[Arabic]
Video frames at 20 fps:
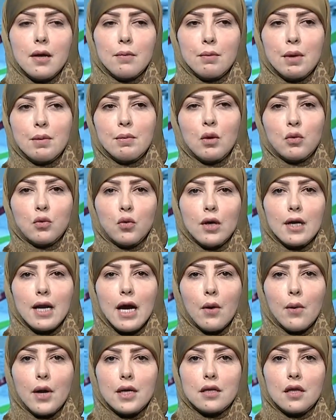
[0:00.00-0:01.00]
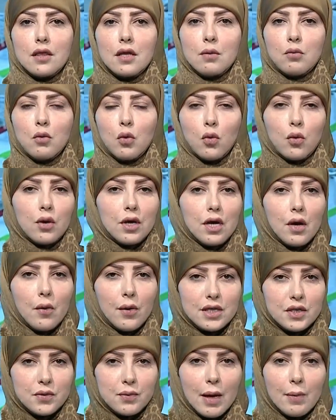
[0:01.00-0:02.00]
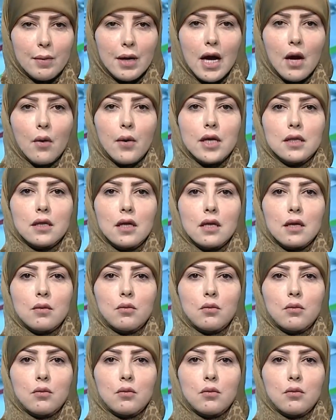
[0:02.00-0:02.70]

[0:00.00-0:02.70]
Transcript: من موضوع الحوادث المرورية وأسباب الحوادث